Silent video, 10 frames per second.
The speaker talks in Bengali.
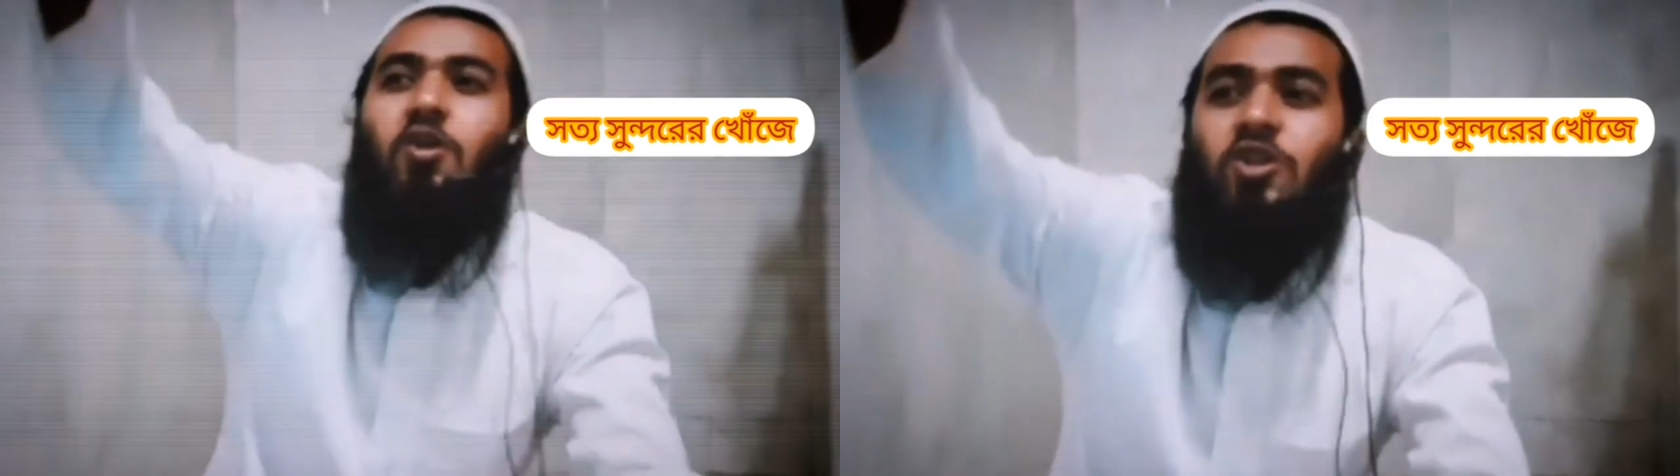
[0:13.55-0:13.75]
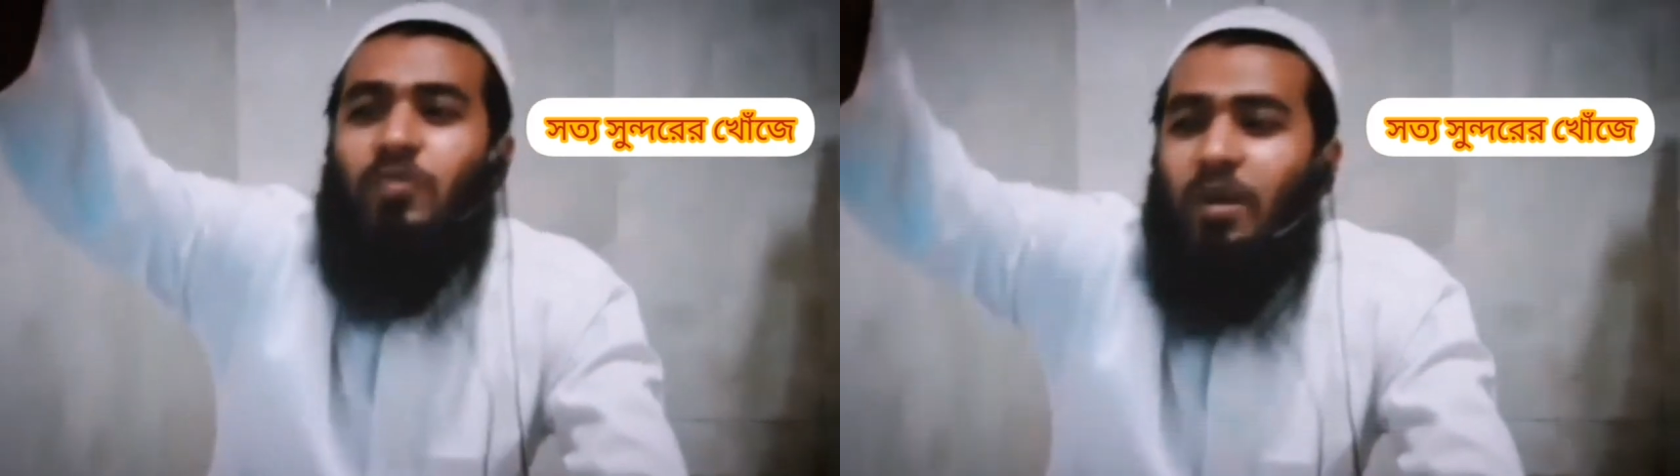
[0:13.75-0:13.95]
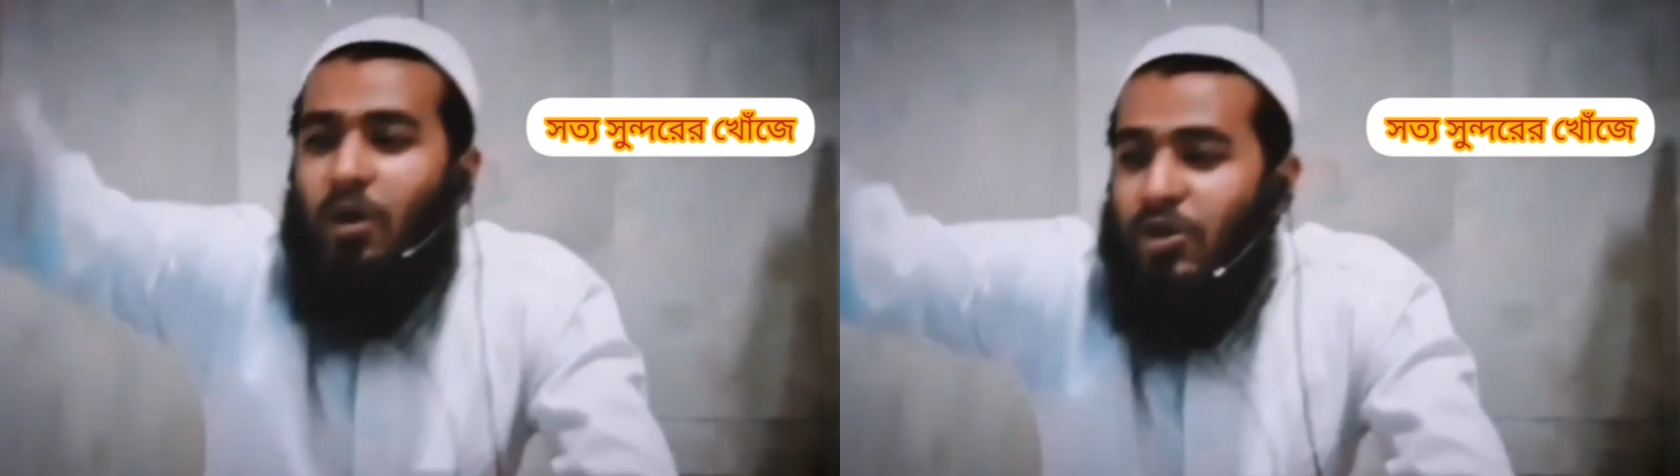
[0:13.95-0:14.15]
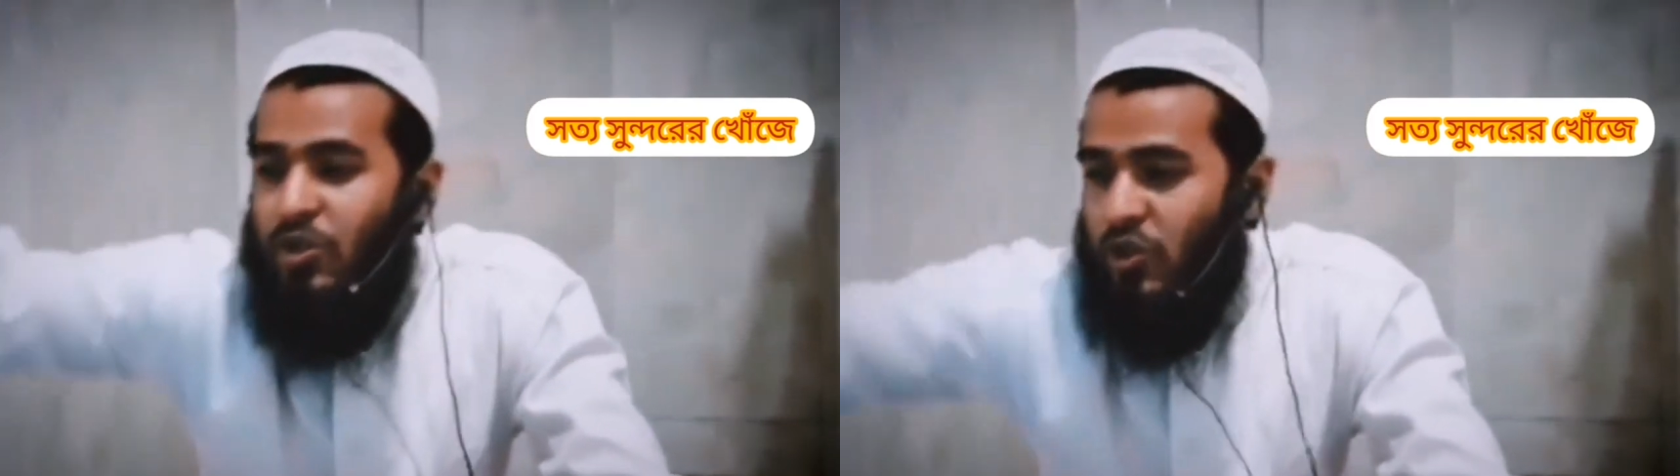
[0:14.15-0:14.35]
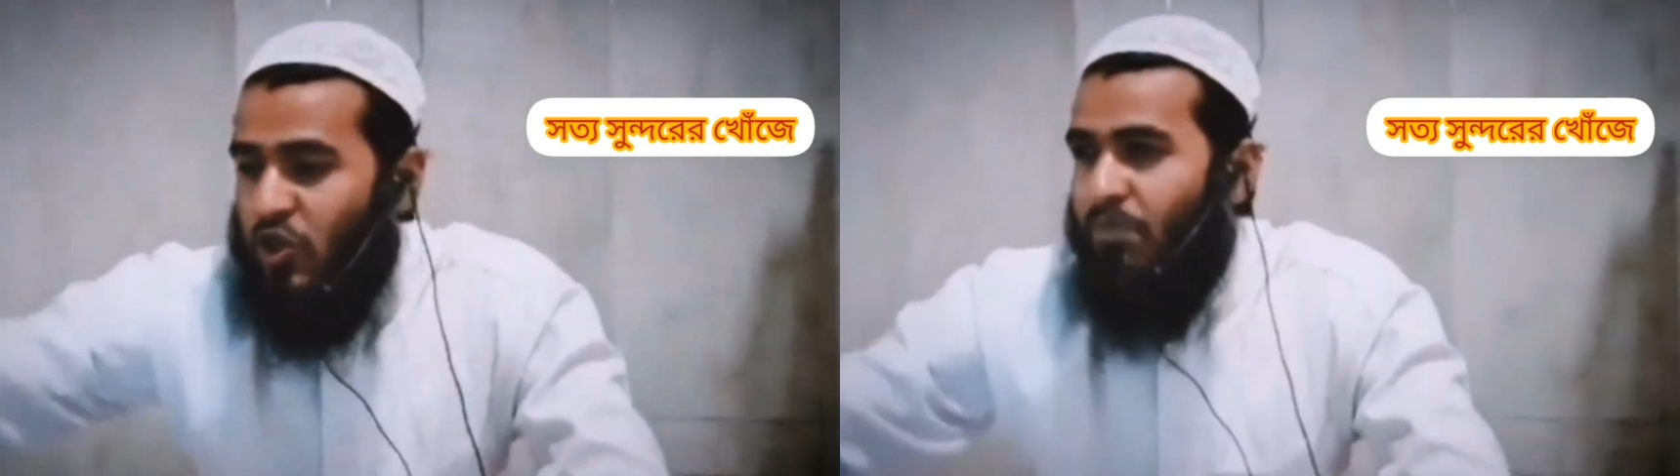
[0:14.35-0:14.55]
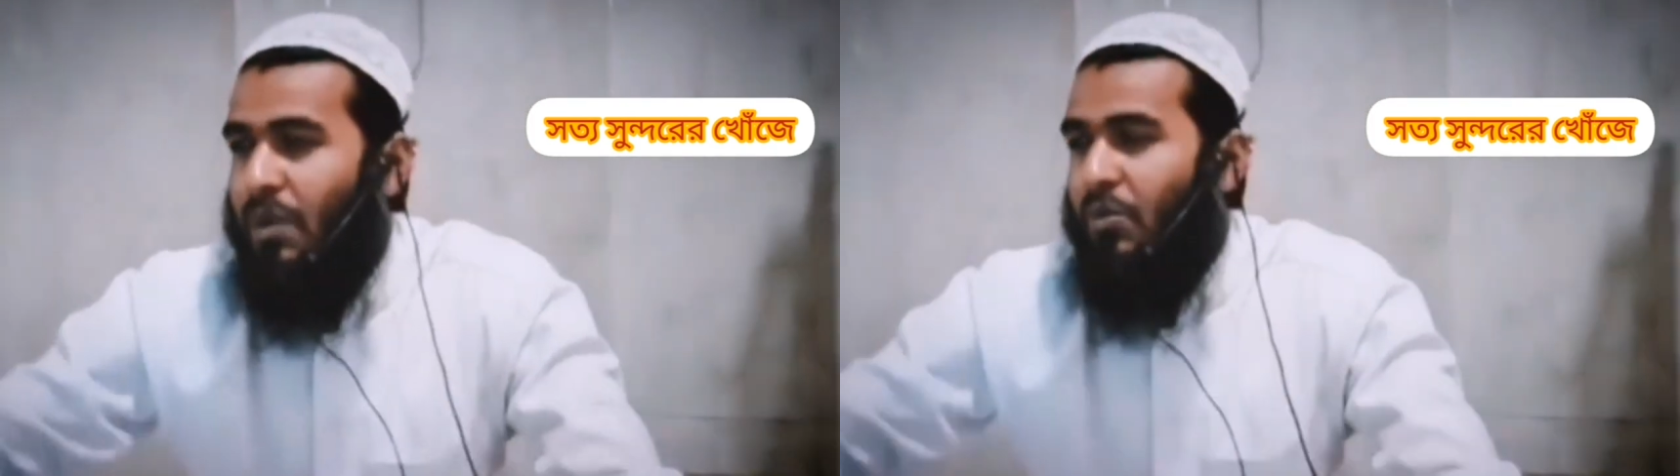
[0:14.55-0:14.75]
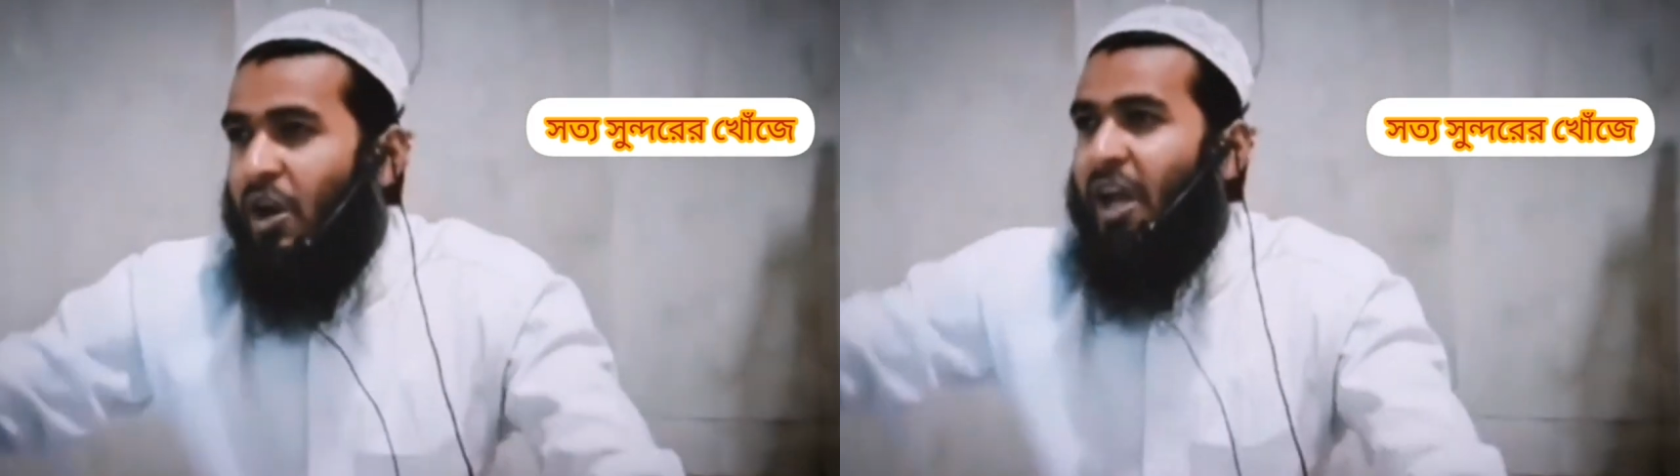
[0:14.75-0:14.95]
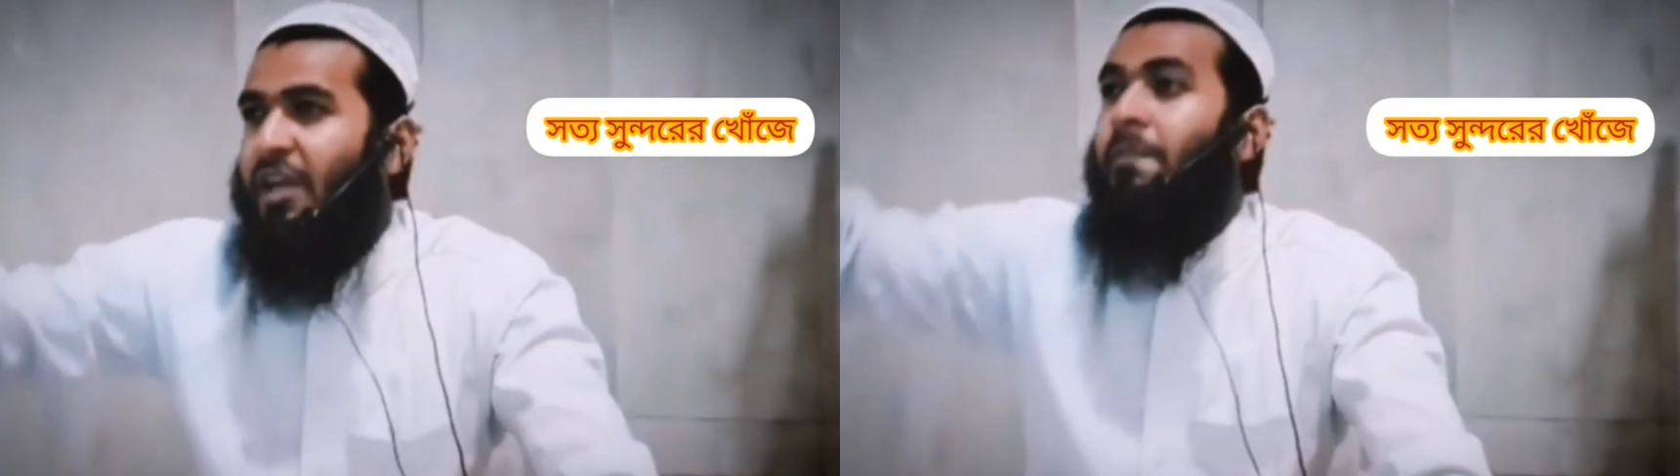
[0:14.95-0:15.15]
অথবা ভবিষ্যতে সম্ভাবনা
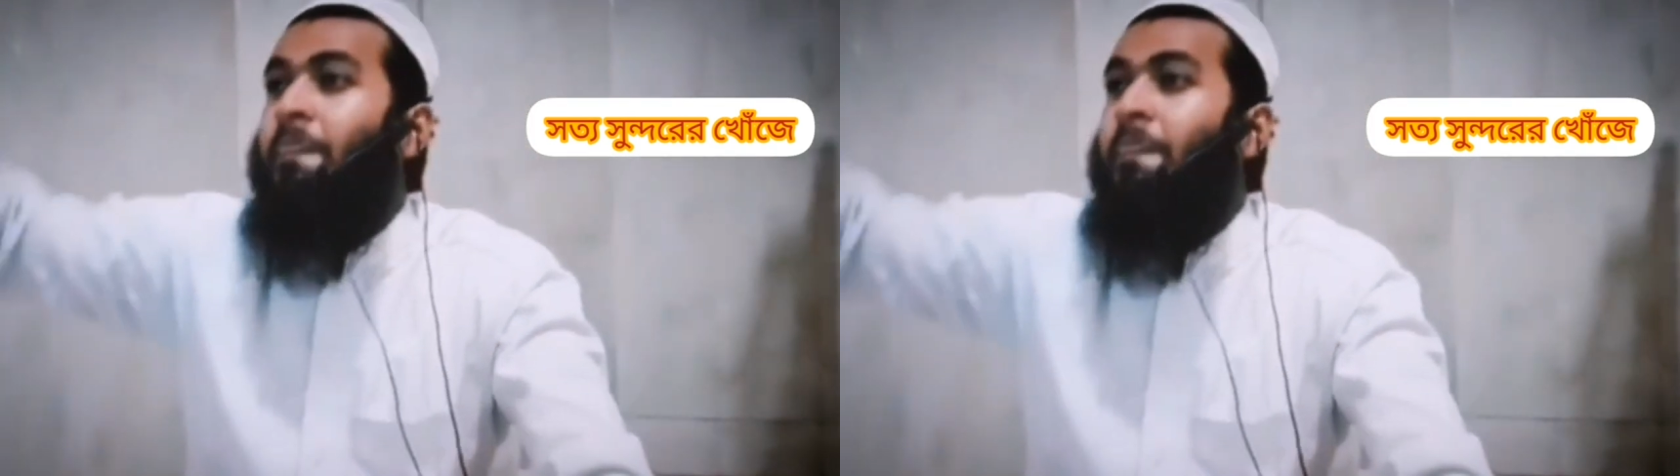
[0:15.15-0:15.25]
নাই